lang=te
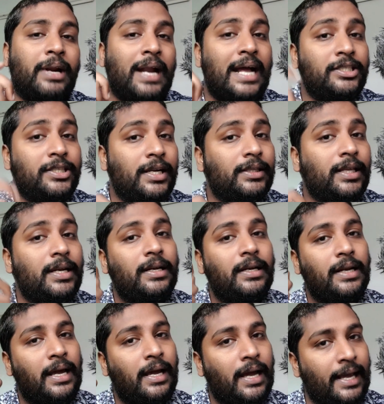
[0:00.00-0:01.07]
రాజరతన్
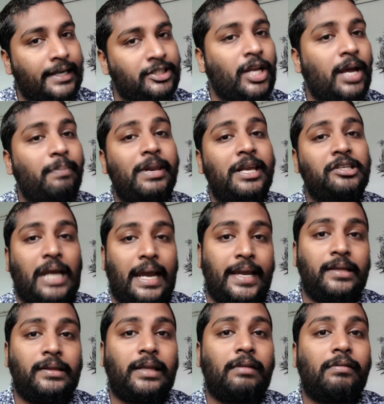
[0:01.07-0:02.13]
ఎస్టాబ్లిష్
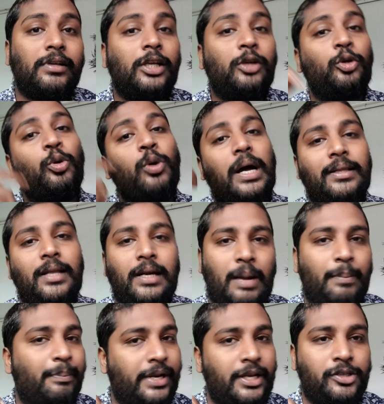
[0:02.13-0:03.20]
అయిన తర్వాత టూ అదర్
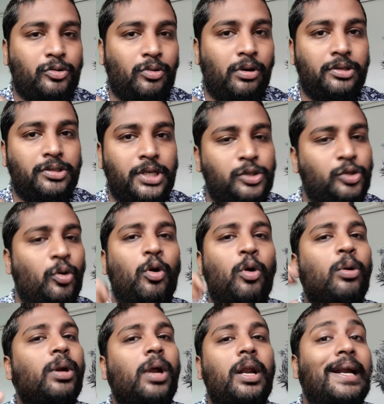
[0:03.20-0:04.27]
కంపెనీస్ కూడా వచ్చాయి సో
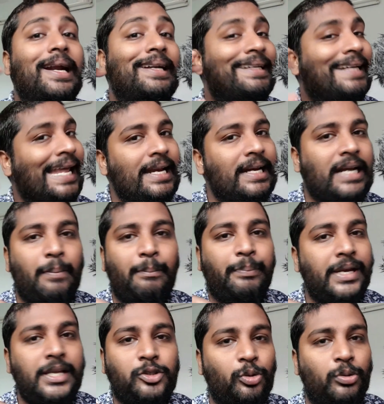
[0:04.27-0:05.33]
ఓవరాల్గా టెన్
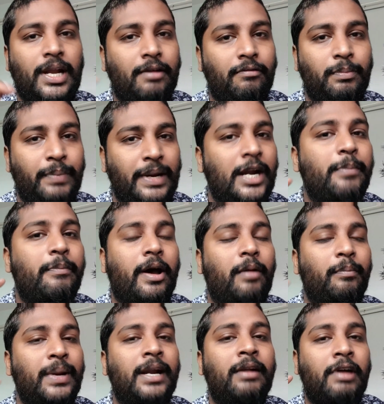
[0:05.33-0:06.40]
కంపెనీస్ ఉండేవి బీడ్
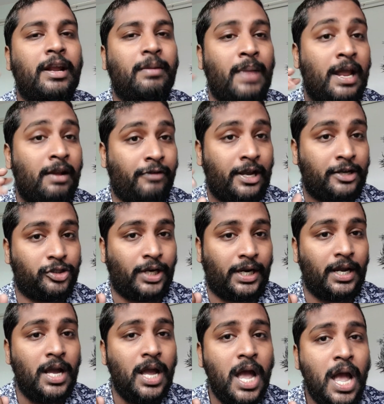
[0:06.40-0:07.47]
బీడ్ వైర్
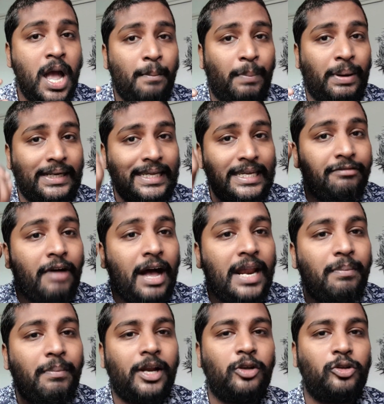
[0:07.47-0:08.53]
మ్యానుఫ్యాక్చరింగ్ బట్ ఇవాళ
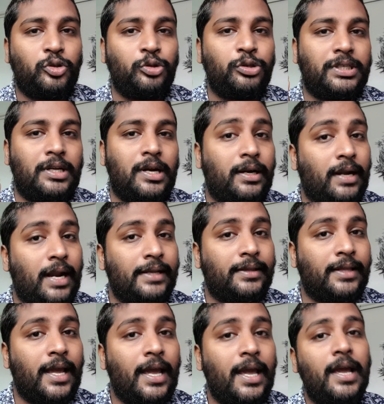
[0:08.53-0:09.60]
మనం
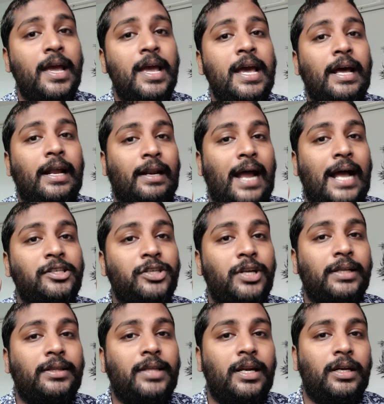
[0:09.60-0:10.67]
చూసినట్లయితే
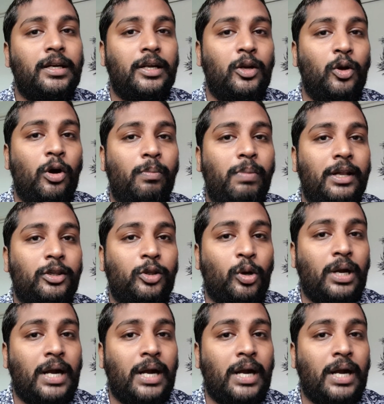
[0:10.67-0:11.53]
రాజరతన్ గ్లోబల్తో